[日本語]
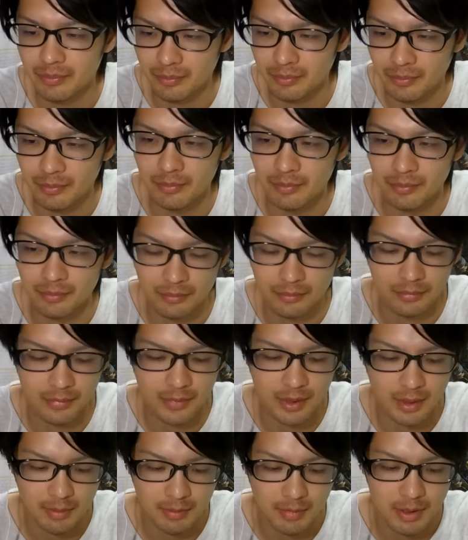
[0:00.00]
うん。
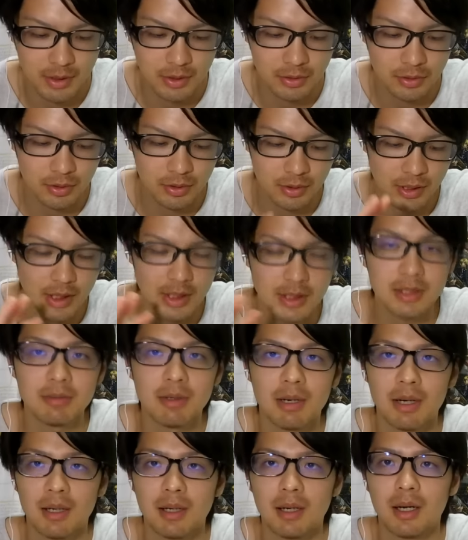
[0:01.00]
まあちょっとその話
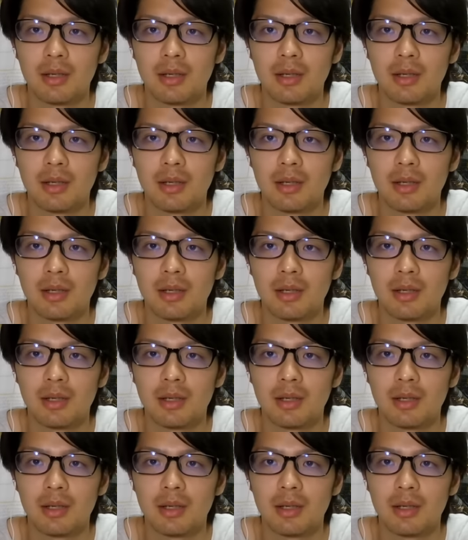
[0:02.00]
は、